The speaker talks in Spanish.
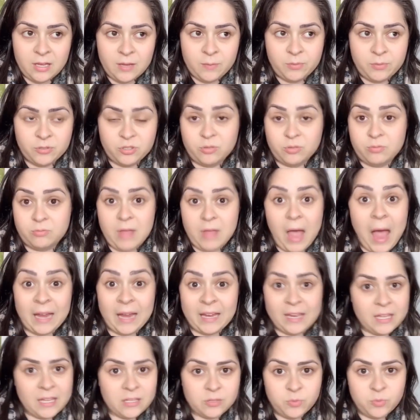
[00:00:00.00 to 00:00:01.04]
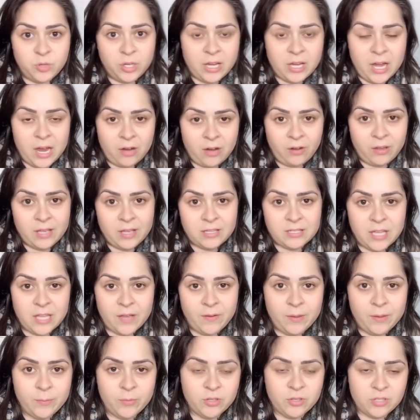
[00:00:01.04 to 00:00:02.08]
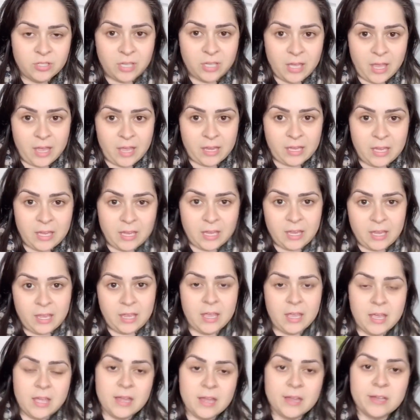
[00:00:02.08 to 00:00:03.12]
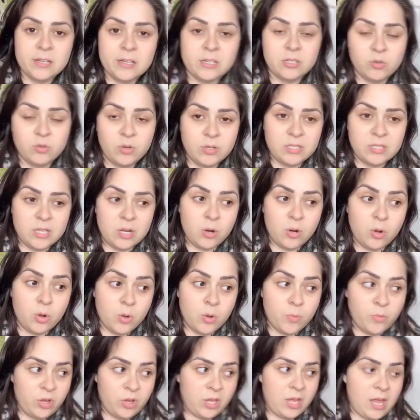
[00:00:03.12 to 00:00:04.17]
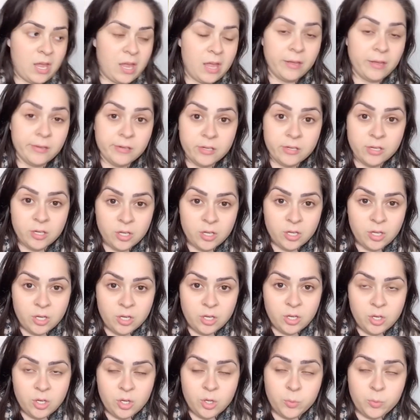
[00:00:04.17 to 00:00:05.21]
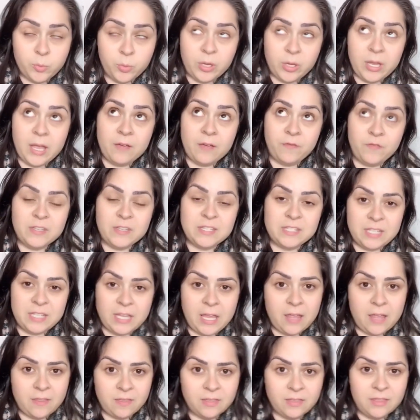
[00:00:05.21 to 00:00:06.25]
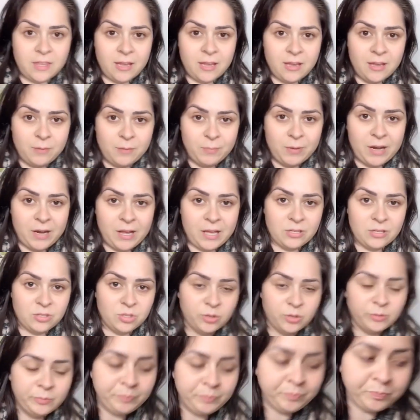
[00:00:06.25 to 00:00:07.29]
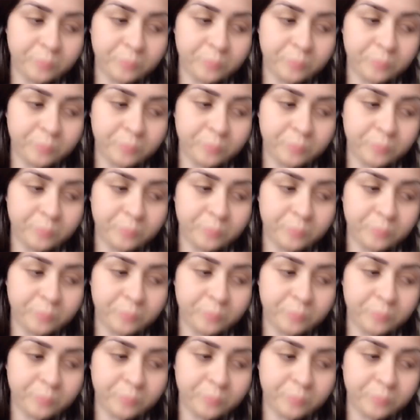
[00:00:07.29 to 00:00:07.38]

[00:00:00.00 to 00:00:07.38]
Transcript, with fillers: Pues aquí es muy caro, ya sabemos que aquí no es algo como que muy eficiente para eso.